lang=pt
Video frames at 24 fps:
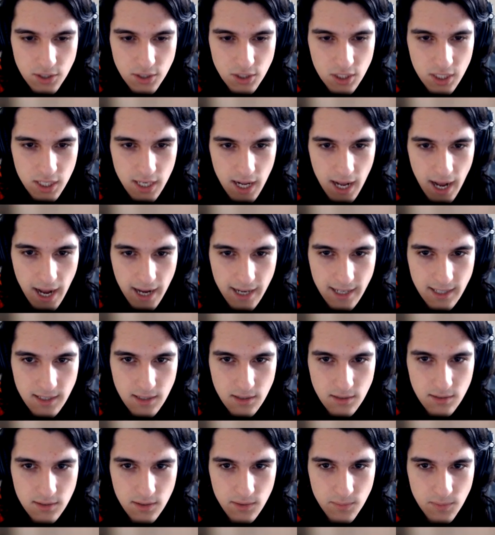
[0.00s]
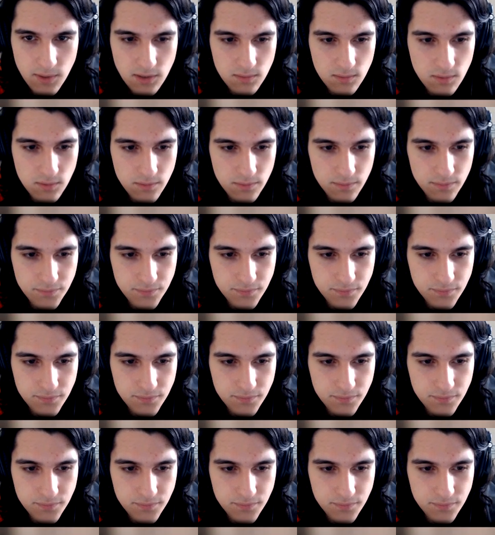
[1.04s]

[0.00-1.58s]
Eu acho que era aqui, não é mesmo?